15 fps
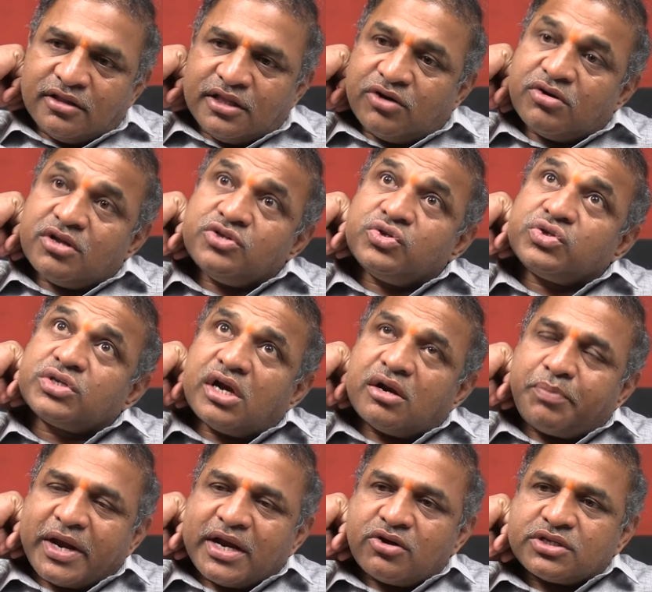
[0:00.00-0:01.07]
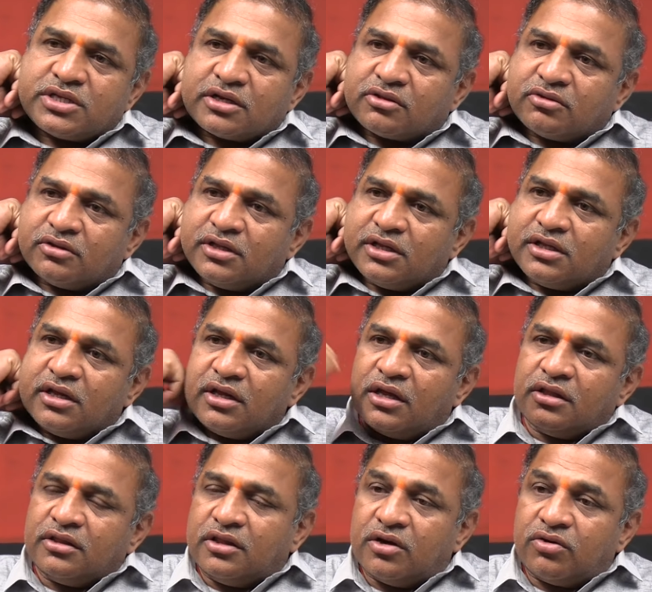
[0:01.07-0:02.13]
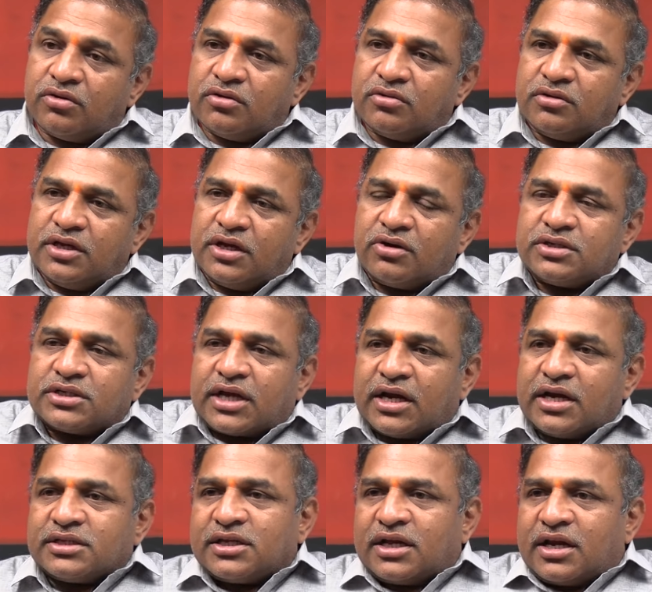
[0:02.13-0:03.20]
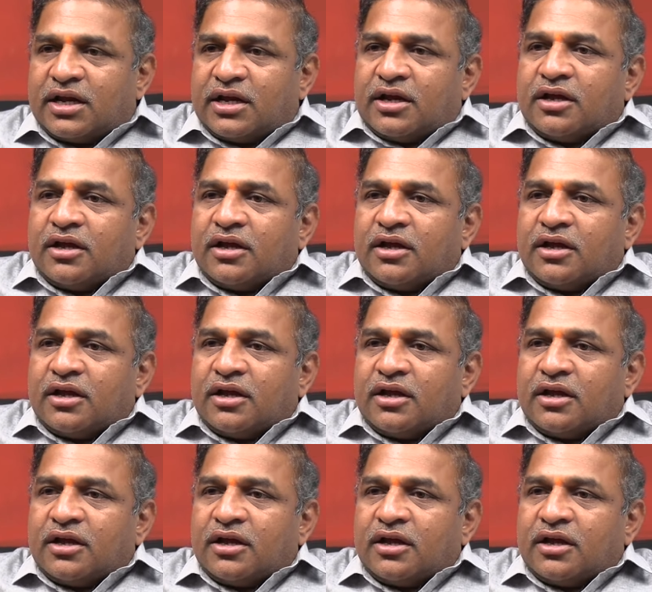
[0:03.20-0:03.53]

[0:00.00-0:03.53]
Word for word: దేవుడు చూస్తున్నాడు పైన ఒక శక్తి ఉంది దేవుడు ఏ రోజుకైనా సరే